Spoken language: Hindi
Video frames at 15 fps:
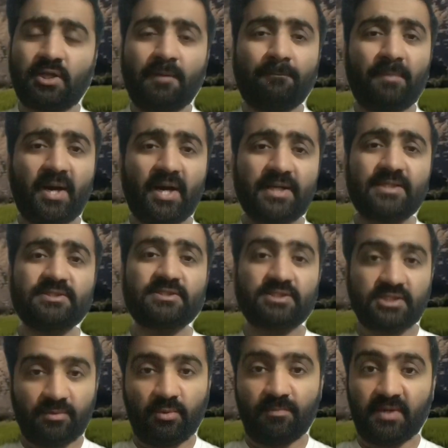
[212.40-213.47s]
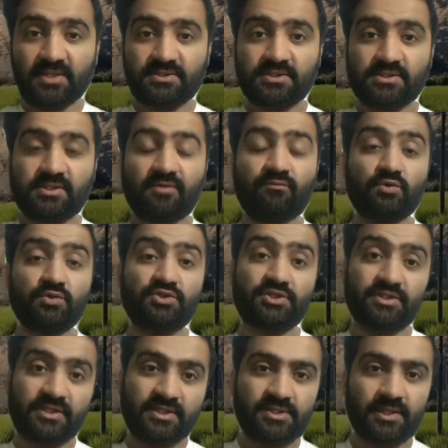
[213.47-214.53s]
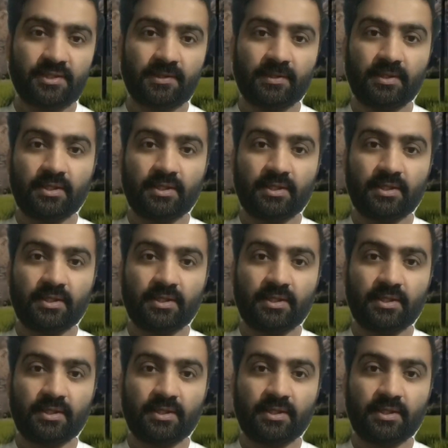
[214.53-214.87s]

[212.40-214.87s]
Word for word: बाकी जितने भी मैचेस हैं वो जीते जाएं